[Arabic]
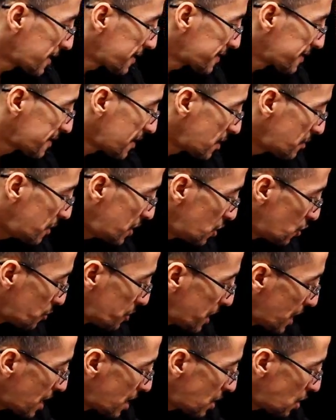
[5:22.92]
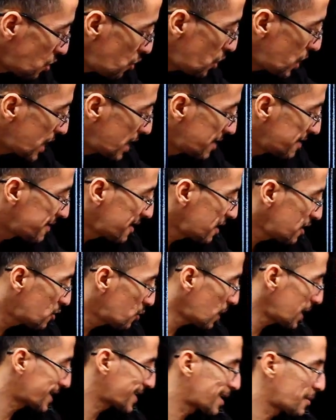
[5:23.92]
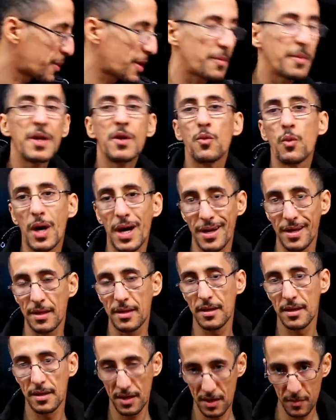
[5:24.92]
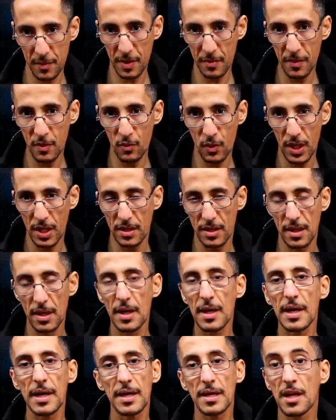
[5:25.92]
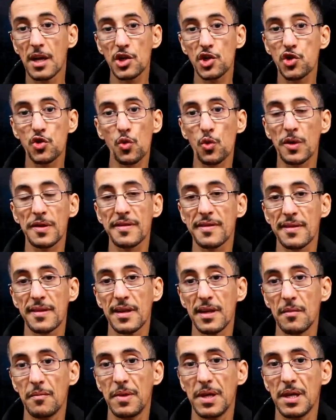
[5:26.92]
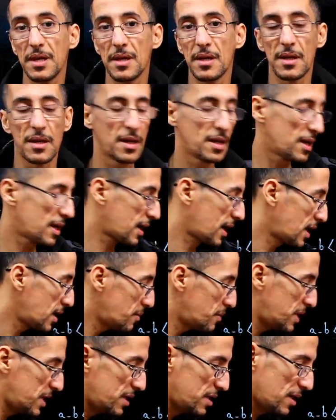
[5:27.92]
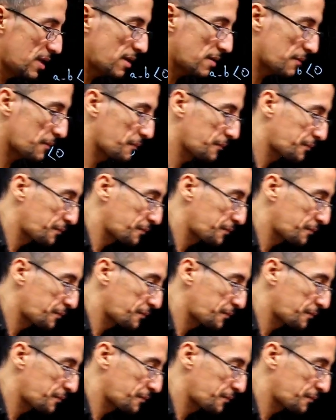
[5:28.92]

خصنا نبينوا بان يو ان زائد واحد كبر من واحد كبر من واحد اذا شنو خصني نبين غنبين